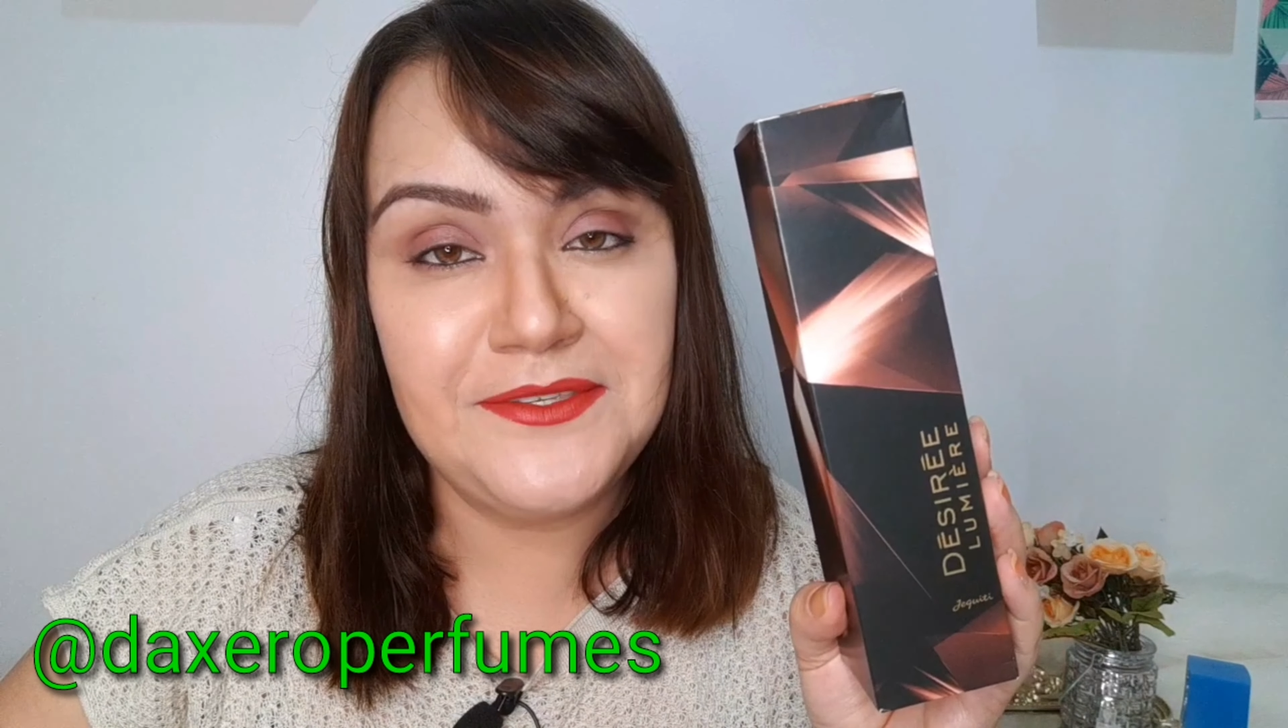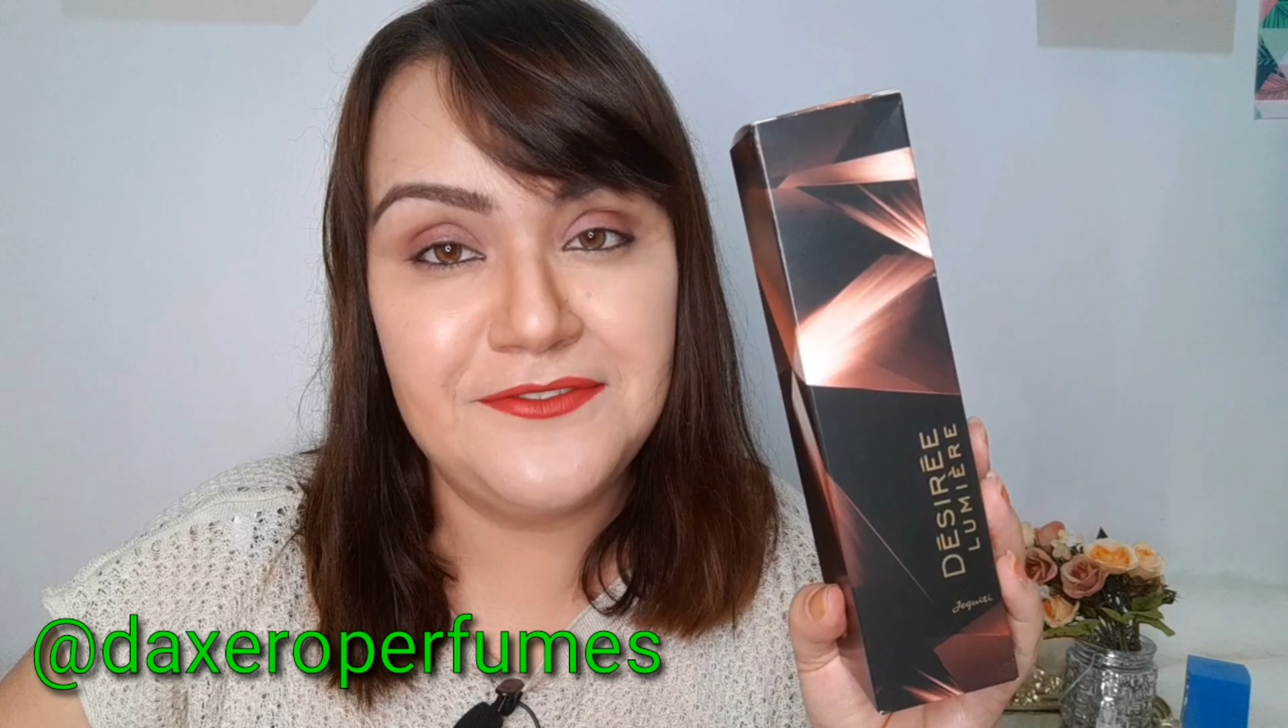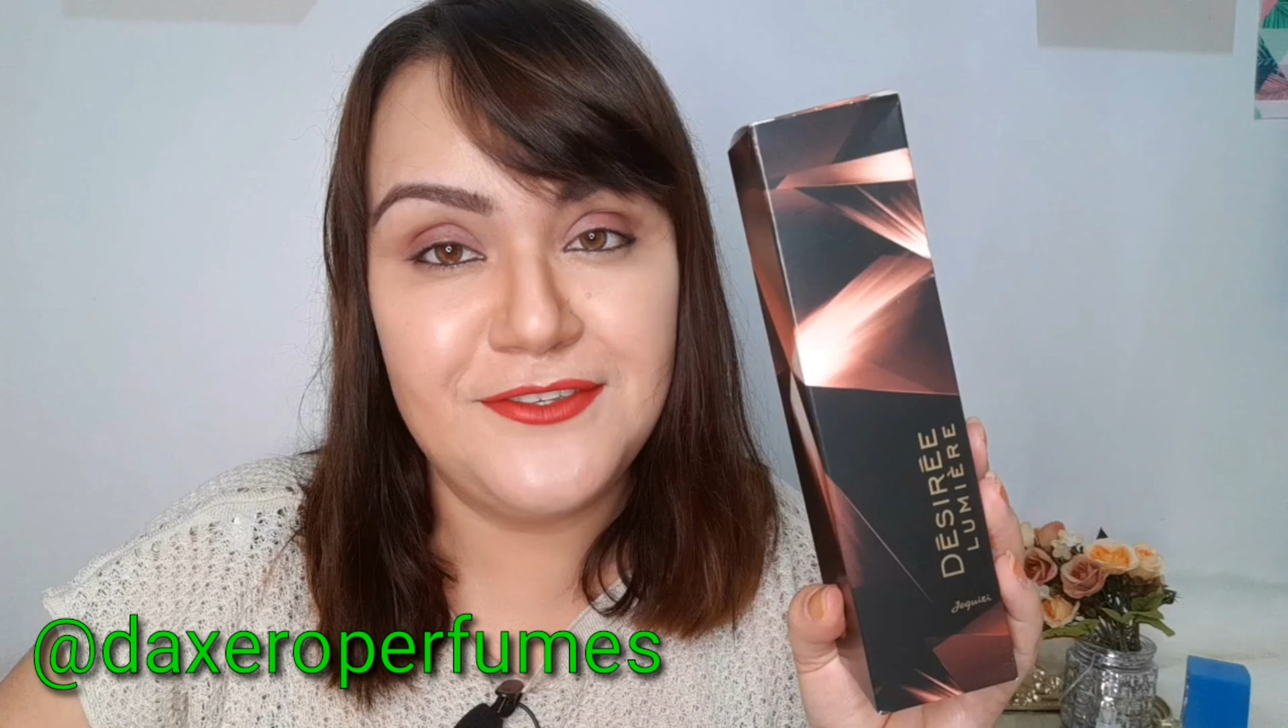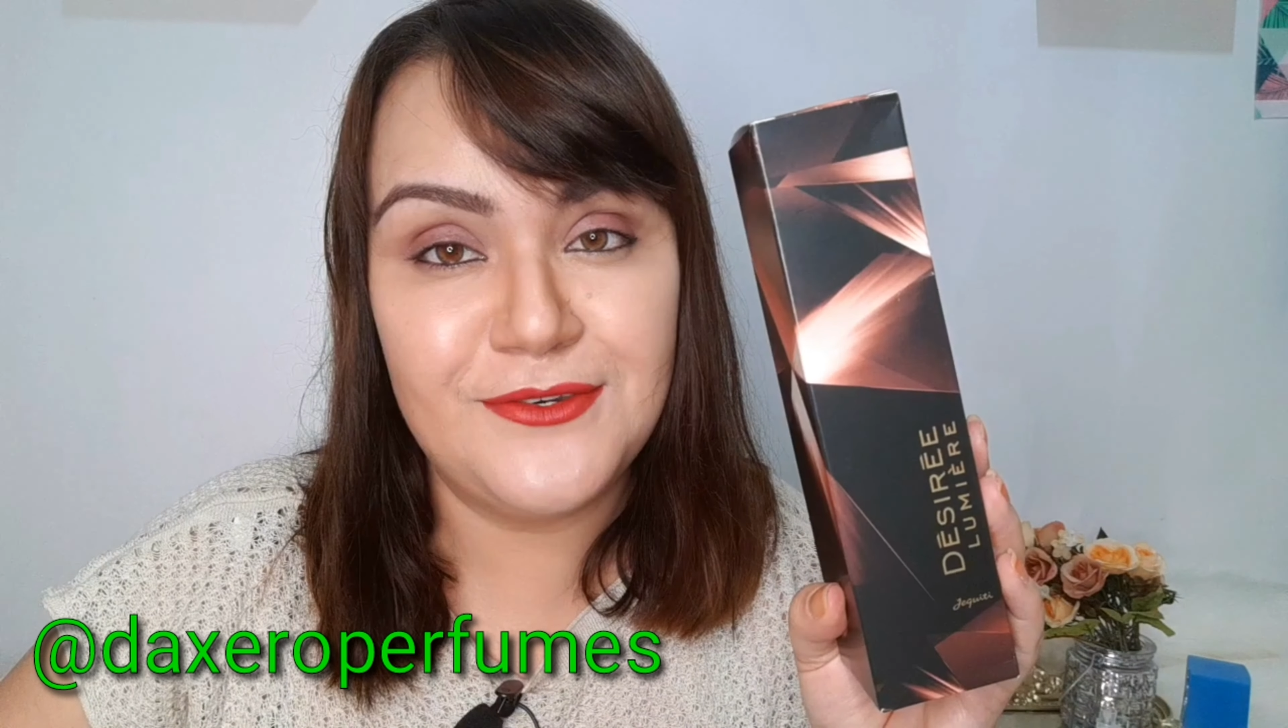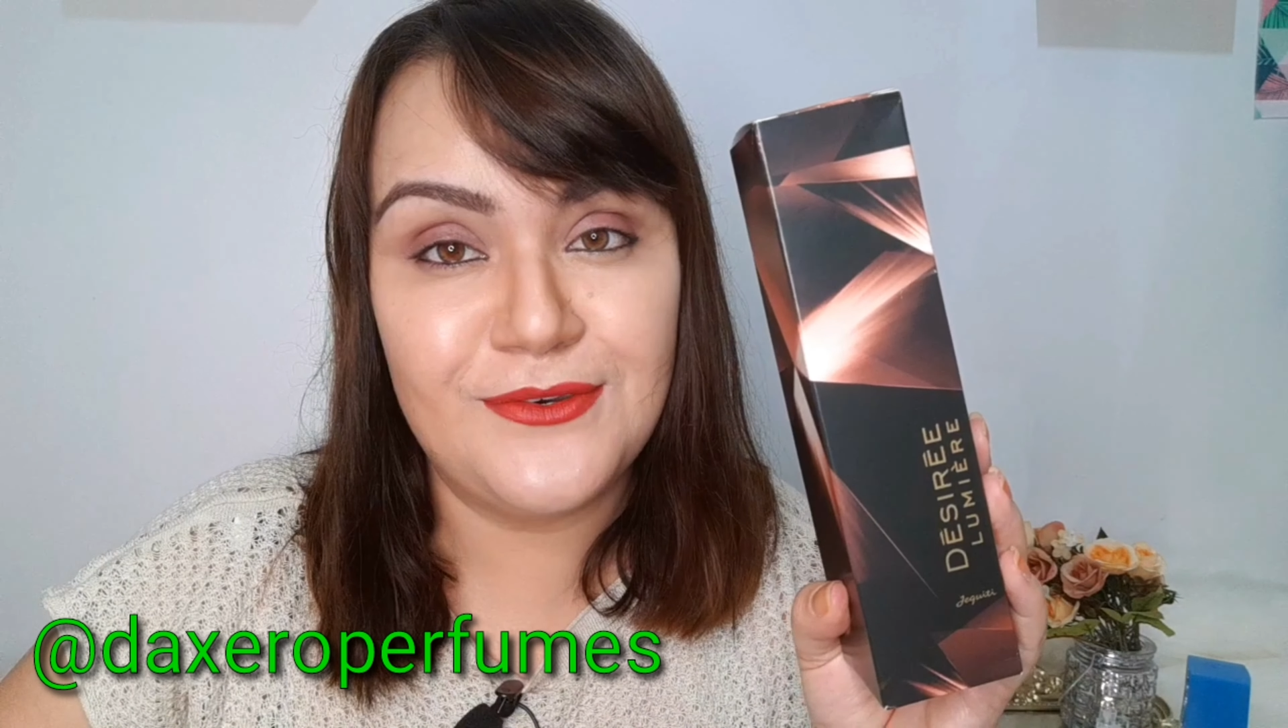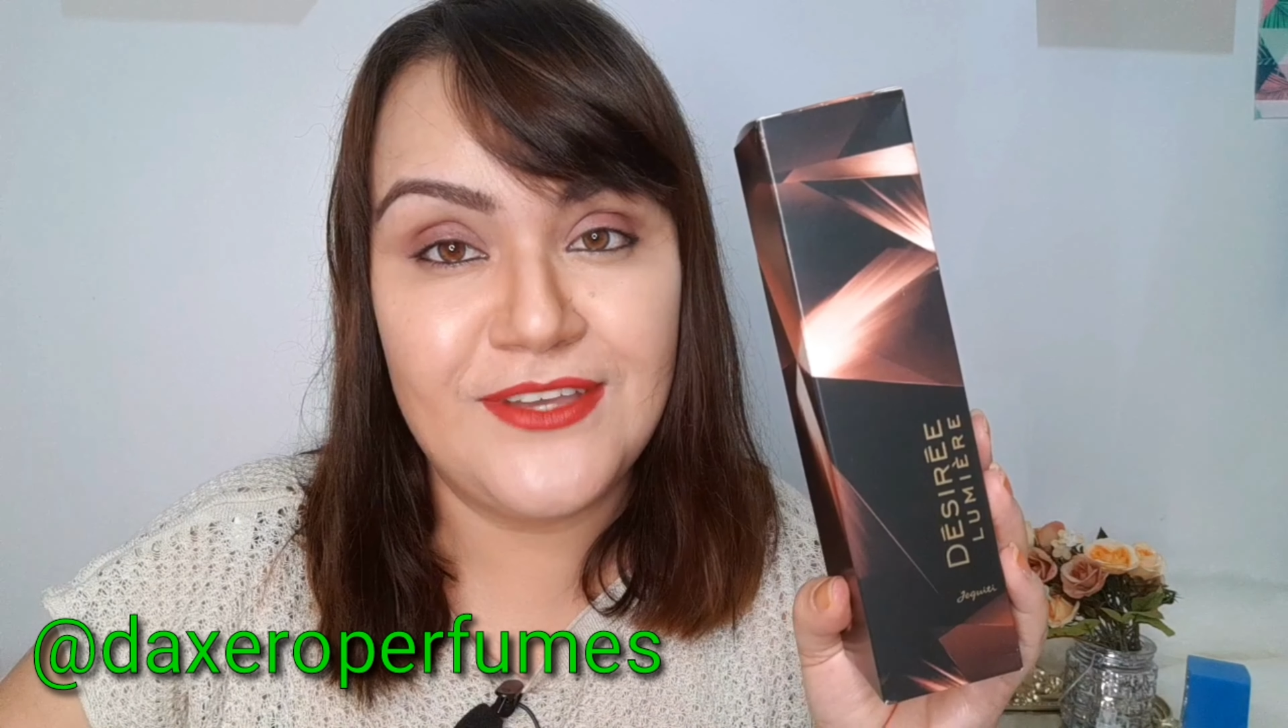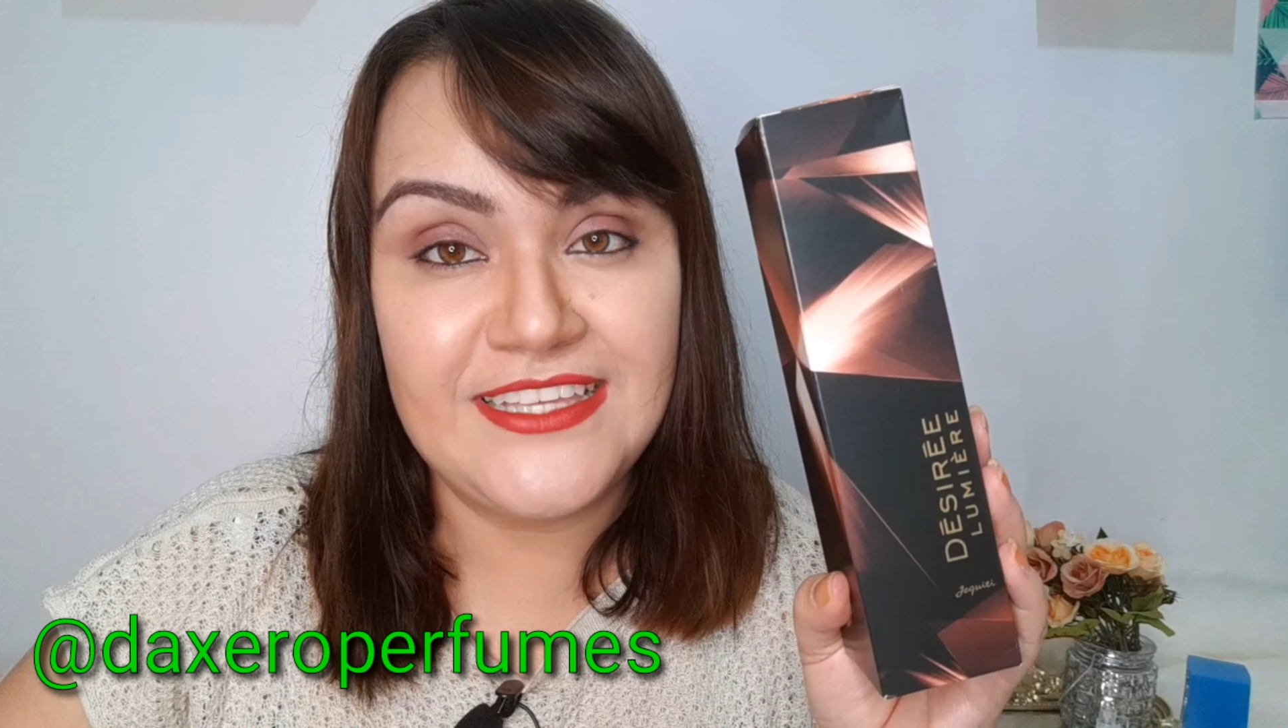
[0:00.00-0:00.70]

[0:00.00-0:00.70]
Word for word: me enviou